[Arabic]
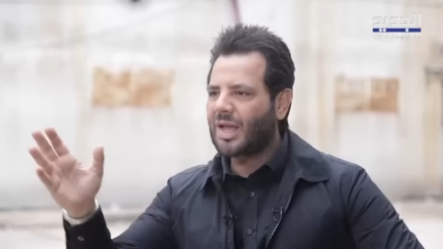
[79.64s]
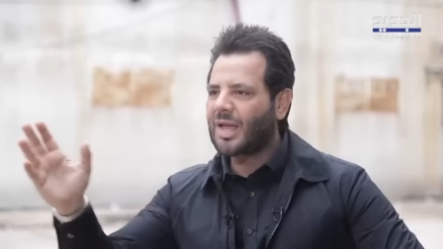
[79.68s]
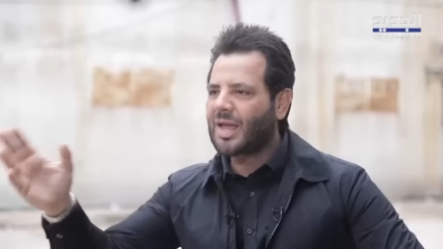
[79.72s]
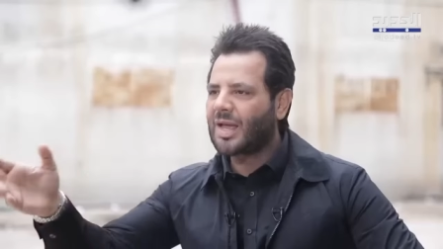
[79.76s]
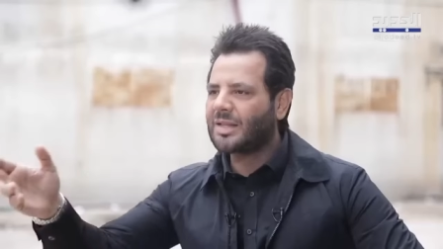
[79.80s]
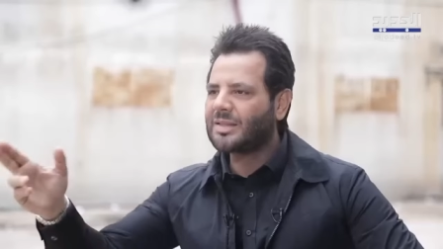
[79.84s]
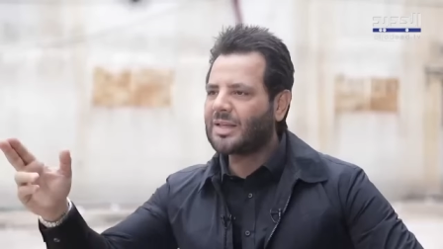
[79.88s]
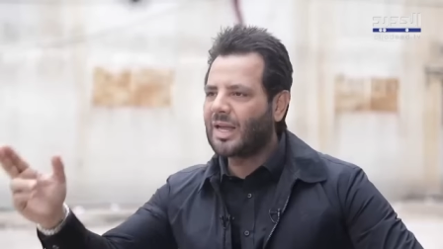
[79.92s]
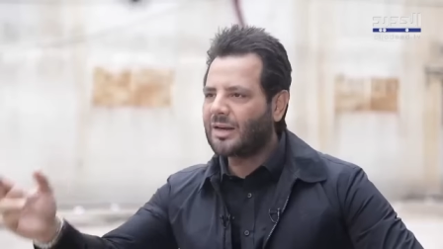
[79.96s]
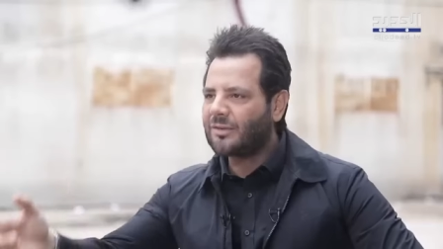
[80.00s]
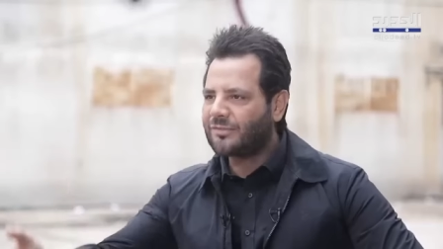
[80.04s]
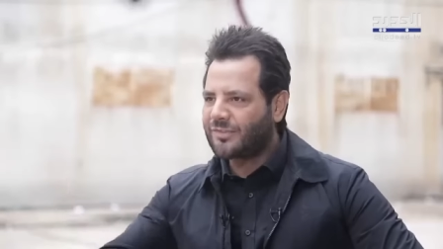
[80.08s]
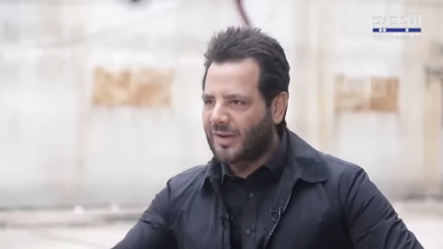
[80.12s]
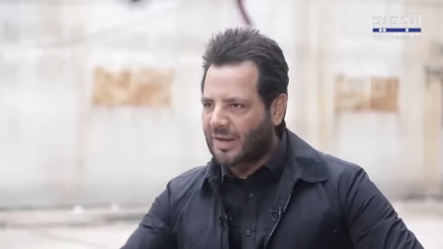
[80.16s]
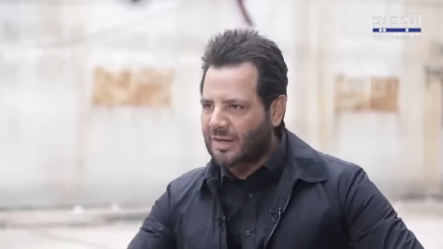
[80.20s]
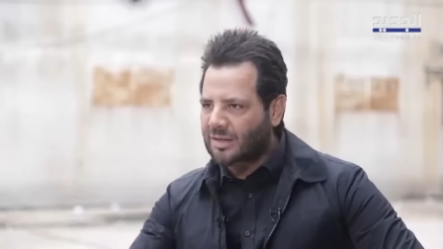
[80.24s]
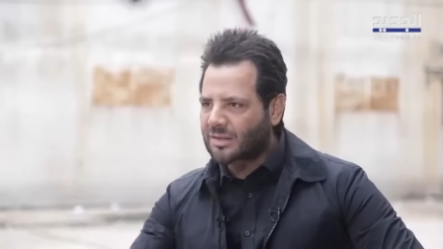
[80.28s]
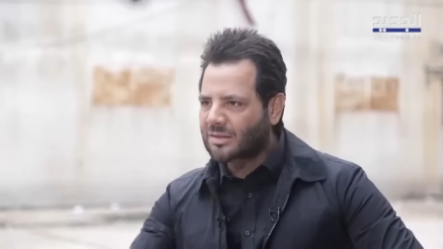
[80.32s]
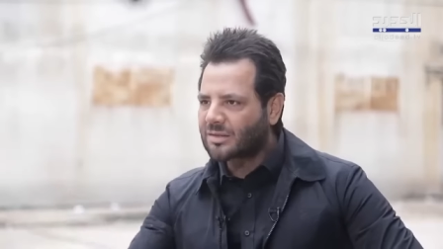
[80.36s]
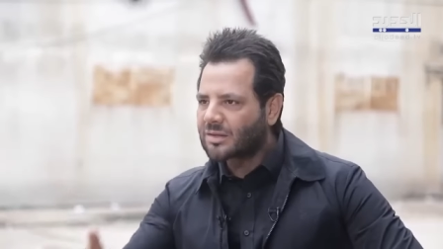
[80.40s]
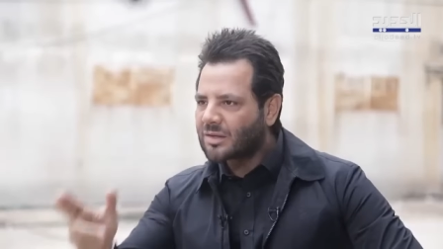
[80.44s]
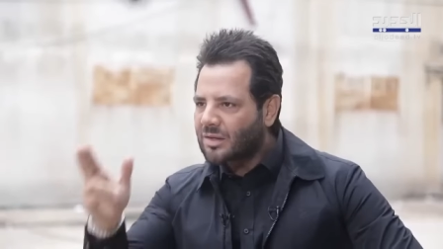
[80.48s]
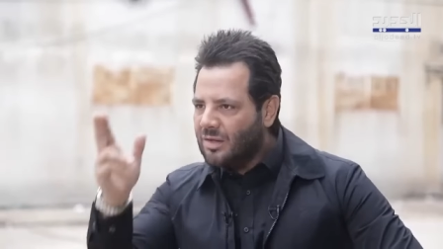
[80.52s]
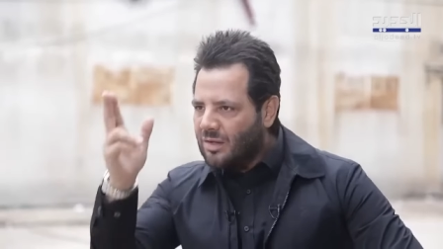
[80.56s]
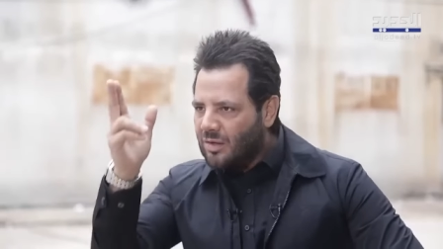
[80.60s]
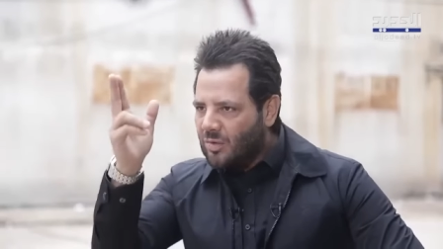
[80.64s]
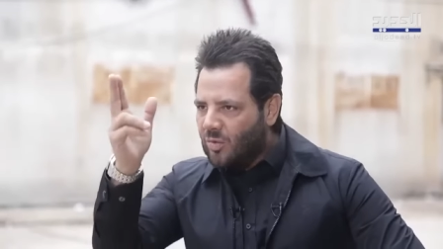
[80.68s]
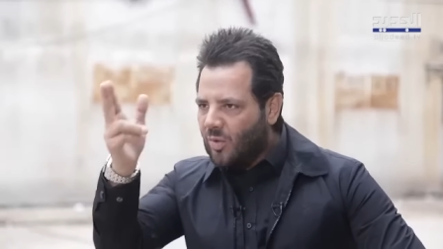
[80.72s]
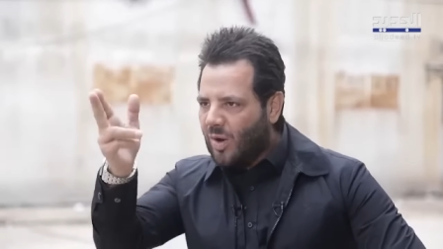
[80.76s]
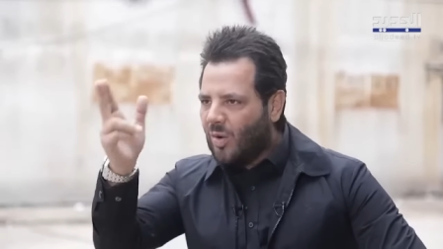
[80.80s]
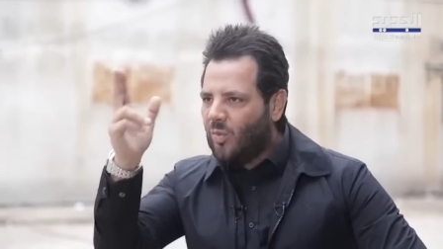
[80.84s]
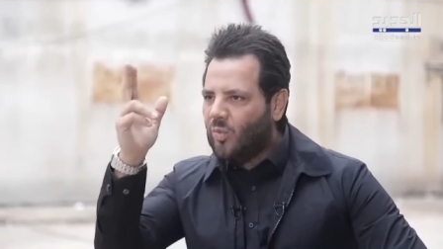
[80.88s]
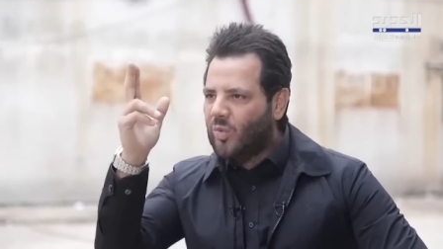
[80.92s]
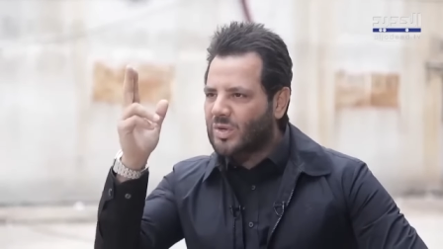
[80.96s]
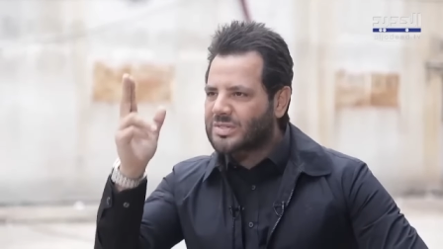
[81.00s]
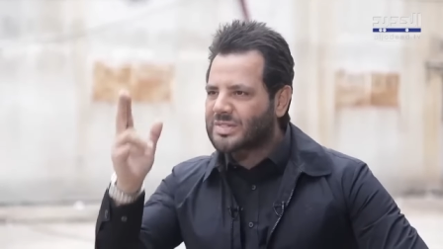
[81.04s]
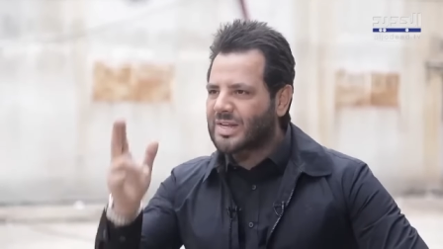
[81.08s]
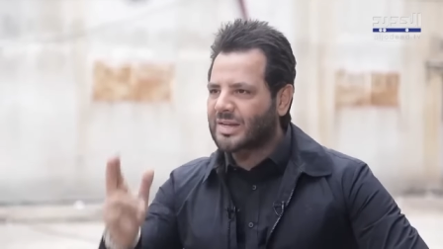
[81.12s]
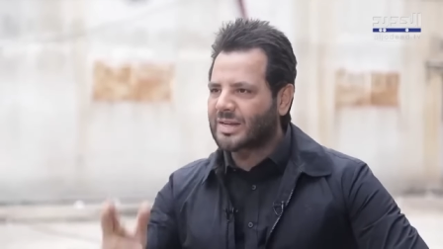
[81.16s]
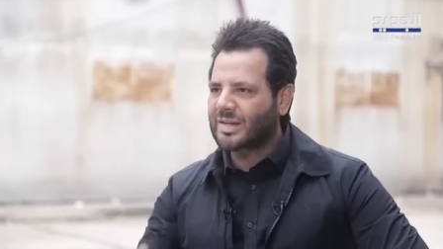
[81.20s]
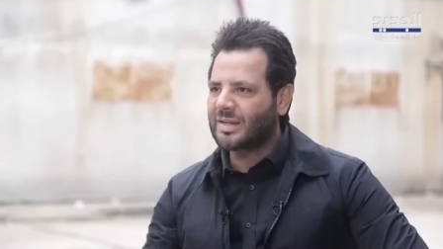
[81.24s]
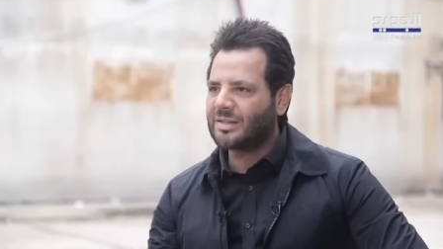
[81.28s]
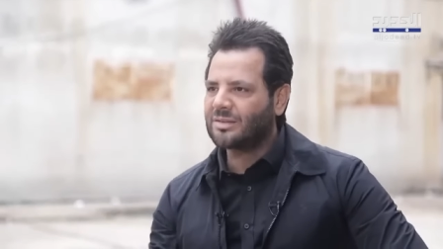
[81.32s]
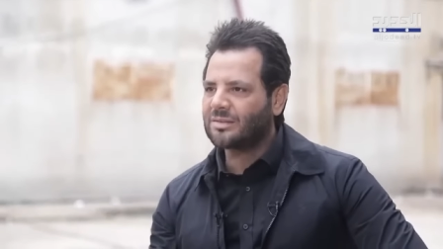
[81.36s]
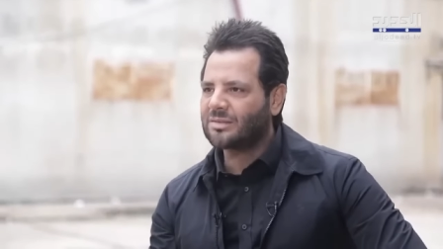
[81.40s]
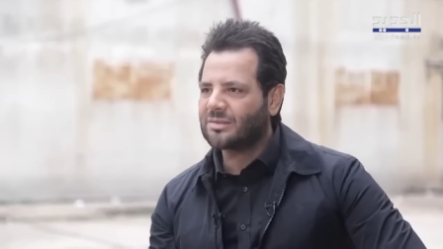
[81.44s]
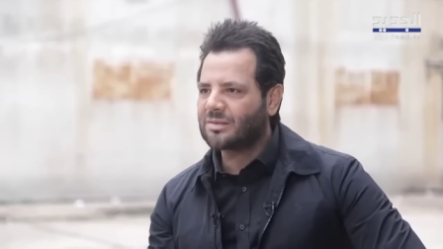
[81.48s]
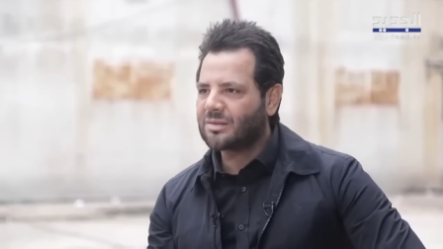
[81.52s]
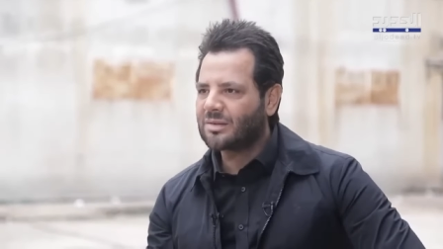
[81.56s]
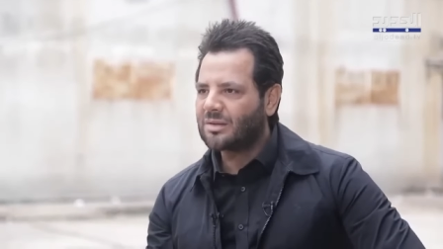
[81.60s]
اخذ هالفرد وقوصك
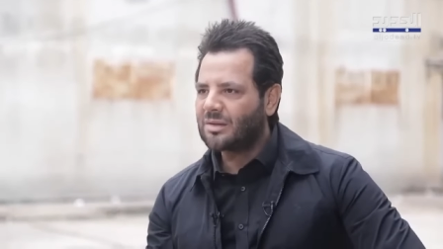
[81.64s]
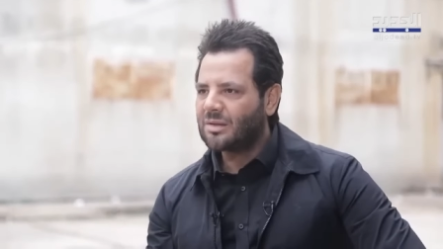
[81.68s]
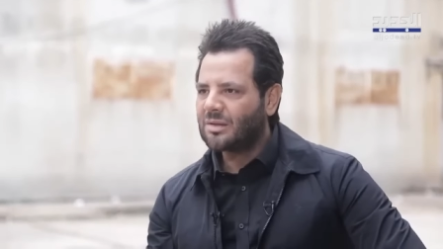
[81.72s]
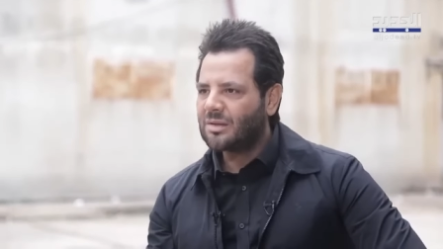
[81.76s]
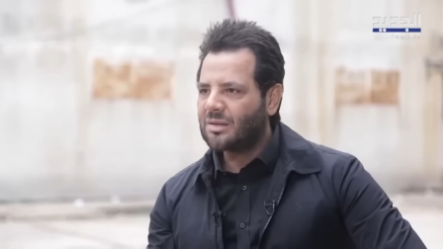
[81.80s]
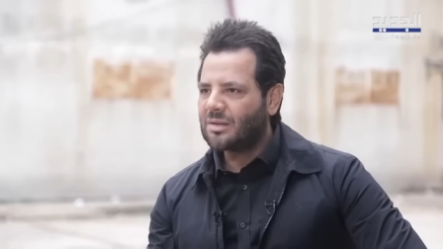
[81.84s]
انت